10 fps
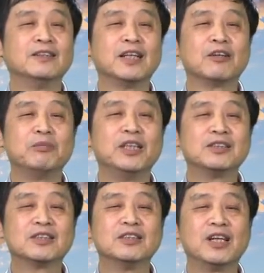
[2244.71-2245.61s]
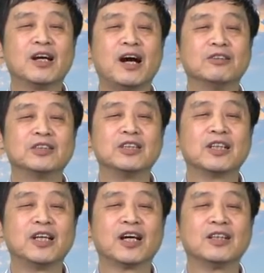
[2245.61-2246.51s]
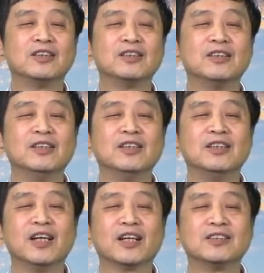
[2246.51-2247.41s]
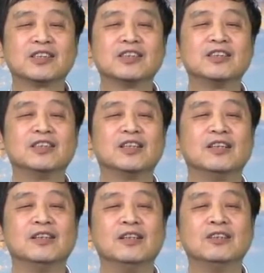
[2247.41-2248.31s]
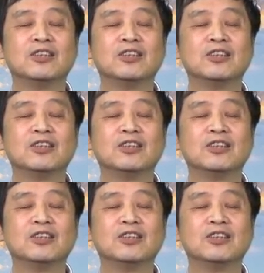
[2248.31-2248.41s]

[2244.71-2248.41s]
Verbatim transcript: 这个名字也好记，也很也很刺激人。